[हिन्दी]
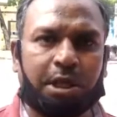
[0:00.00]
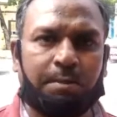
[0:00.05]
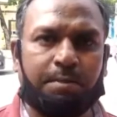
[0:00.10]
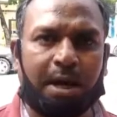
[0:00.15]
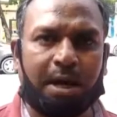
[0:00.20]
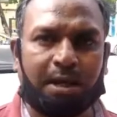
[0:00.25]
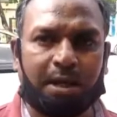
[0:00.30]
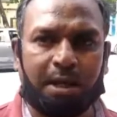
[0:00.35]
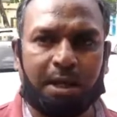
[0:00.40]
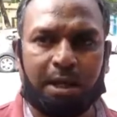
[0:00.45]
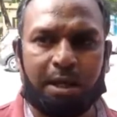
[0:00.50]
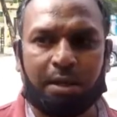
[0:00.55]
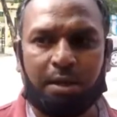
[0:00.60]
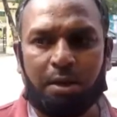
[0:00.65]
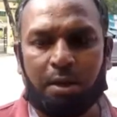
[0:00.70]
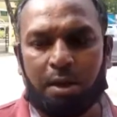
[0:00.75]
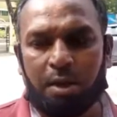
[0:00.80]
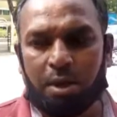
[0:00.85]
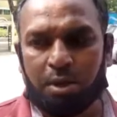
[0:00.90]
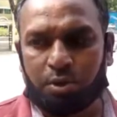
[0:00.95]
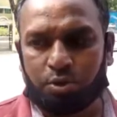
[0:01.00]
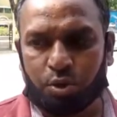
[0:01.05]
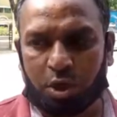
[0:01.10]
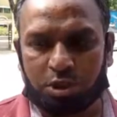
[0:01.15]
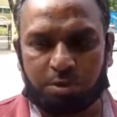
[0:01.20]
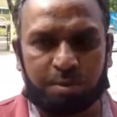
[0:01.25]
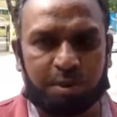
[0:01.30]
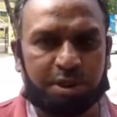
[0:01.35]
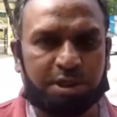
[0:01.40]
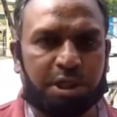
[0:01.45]
की मांग के लिए
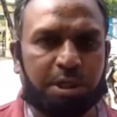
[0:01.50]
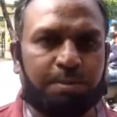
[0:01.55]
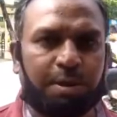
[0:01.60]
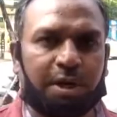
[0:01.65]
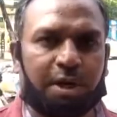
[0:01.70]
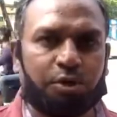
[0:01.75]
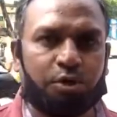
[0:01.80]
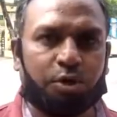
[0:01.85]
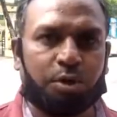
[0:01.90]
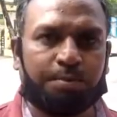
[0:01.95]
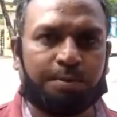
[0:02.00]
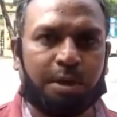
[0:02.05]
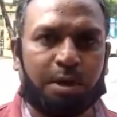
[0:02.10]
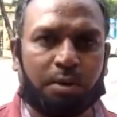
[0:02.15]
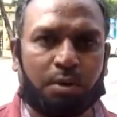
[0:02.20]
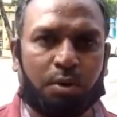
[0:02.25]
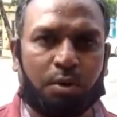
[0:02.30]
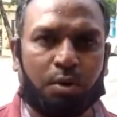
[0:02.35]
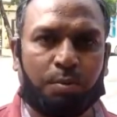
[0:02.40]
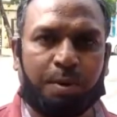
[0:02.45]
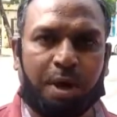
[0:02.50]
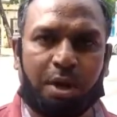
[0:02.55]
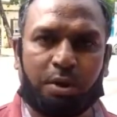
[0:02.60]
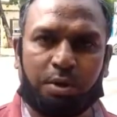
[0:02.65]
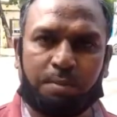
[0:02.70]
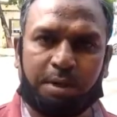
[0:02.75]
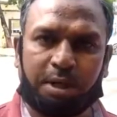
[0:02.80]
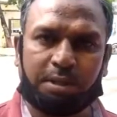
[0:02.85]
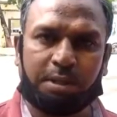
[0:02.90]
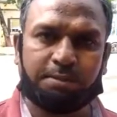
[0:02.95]
स्वास्थ्य मंत्री श्री बन्नाजू गुप्ता को
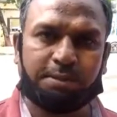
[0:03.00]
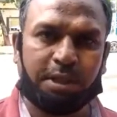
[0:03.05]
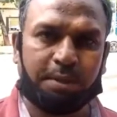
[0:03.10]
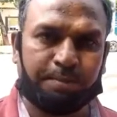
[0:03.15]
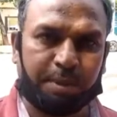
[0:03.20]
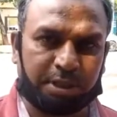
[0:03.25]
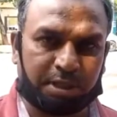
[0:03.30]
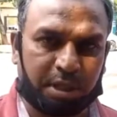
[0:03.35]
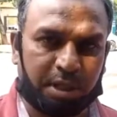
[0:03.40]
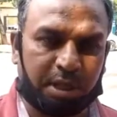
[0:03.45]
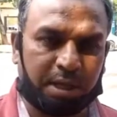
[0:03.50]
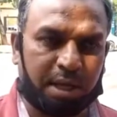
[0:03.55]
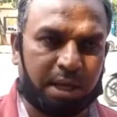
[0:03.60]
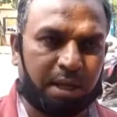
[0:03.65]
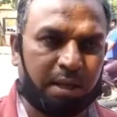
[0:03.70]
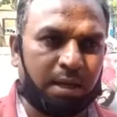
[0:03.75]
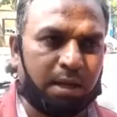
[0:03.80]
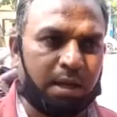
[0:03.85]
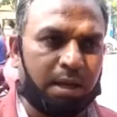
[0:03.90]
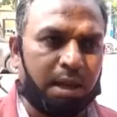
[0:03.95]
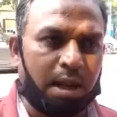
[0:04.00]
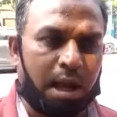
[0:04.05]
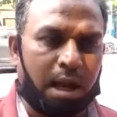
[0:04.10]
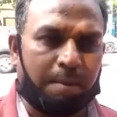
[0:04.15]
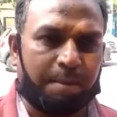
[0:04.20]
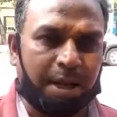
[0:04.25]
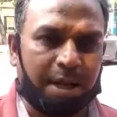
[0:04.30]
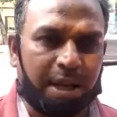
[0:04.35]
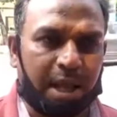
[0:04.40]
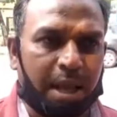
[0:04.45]
उपायुक्त के माध्यम ऐसी पत्र लिखा है
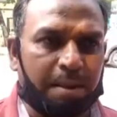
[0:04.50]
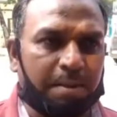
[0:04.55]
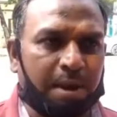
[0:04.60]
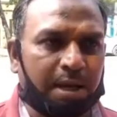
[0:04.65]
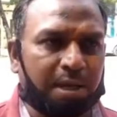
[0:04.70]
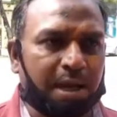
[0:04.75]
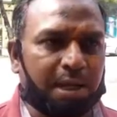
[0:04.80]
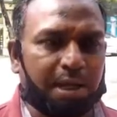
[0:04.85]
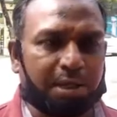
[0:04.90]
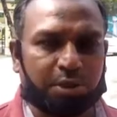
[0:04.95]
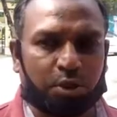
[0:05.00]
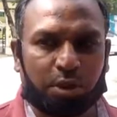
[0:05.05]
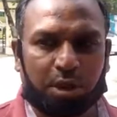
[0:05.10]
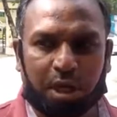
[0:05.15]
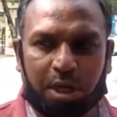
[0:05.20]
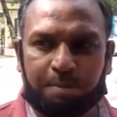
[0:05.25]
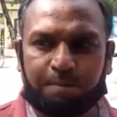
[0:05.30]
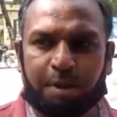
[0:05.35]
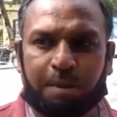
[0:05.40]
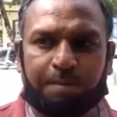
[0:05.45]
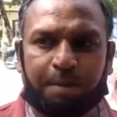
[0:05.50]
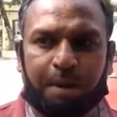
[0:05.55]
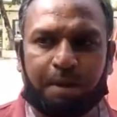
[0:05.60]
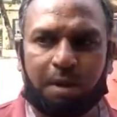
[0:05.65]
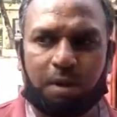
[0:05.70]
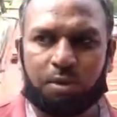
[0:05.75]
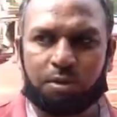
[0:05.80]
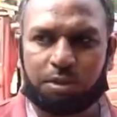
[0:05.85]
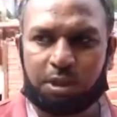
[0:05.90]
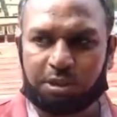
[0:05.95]
हमारी यही मांग है की जो गरीब तबके
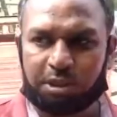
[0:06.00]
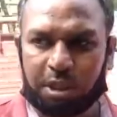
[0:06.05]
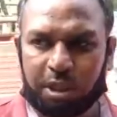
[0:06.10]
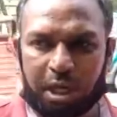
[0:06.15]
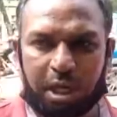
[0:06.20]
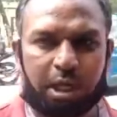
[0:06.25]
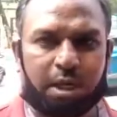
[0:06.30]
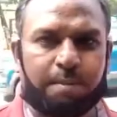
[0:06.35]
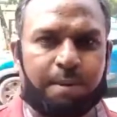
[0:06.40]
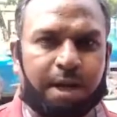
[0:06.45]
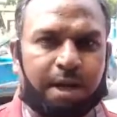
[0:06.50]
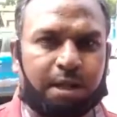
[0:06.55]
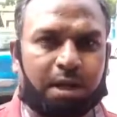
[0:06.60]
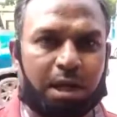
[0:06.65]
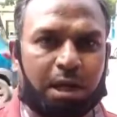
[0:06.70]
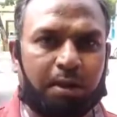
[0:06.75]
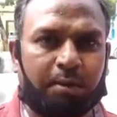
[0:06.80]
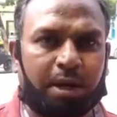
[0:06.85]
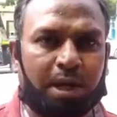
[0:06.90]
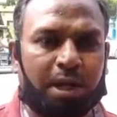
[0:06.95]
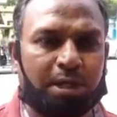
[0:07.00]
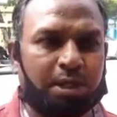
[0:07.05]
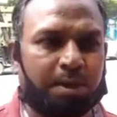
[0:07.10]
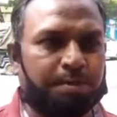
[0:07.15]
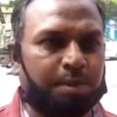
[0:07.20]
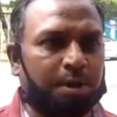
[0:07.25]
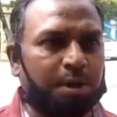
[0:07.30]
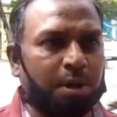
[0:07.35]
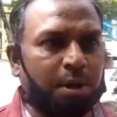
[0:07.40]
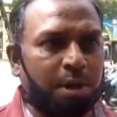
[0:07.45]
लोग जैसे डेली कमाने खाने वाले
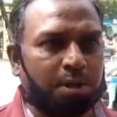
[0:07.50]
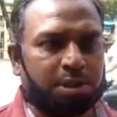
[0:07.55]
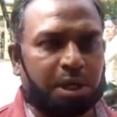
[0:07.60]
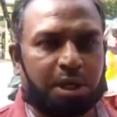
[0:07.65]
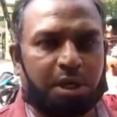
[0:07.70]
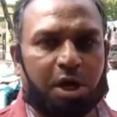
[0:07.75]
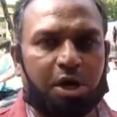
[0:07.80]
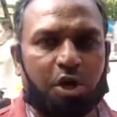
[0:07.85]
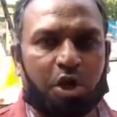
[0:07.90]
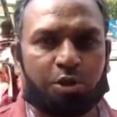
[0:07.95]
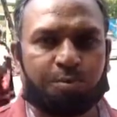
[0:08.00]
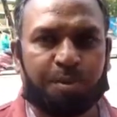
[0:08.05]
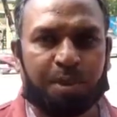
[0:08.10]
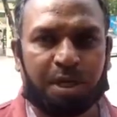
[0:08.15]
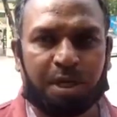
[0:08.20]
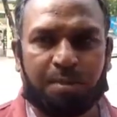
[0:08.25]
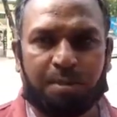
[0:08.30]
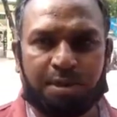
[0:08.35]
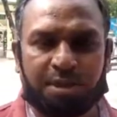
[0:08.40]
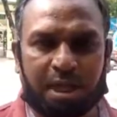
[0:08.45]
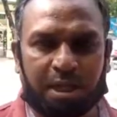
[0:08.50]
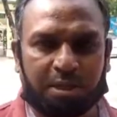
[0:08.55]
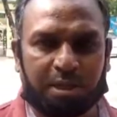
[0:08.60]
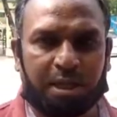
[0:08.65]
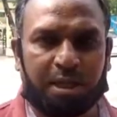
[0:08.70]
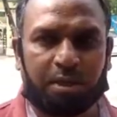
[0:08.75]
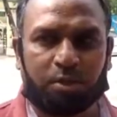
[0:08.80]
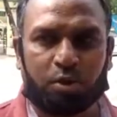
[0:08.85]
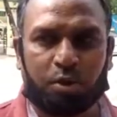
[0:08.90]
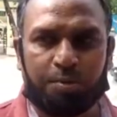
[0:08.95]
जब सरकारी हॉस्पिटल में
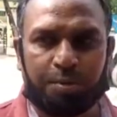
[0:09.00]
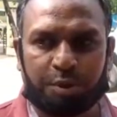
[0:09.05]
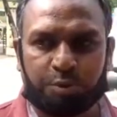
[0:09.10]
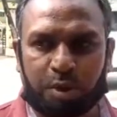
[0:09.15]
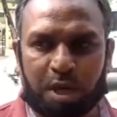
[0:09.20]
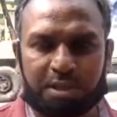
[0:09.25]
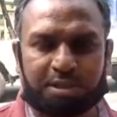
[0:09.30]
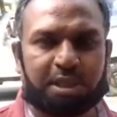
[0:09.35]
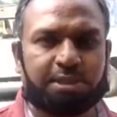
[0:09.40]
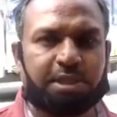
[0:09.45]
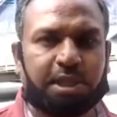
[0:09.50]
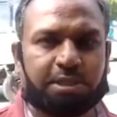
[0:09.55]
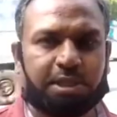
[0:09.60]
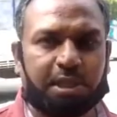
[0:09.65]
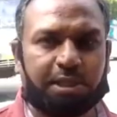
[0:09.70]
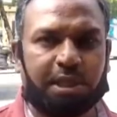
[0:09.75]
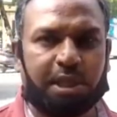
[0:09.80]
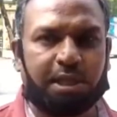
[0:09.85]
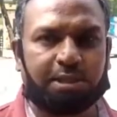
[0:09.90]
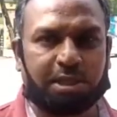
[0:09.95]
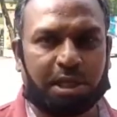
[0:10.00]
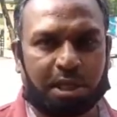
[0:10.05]
जाते हैं तो विश्वास के साथ जाते हैं की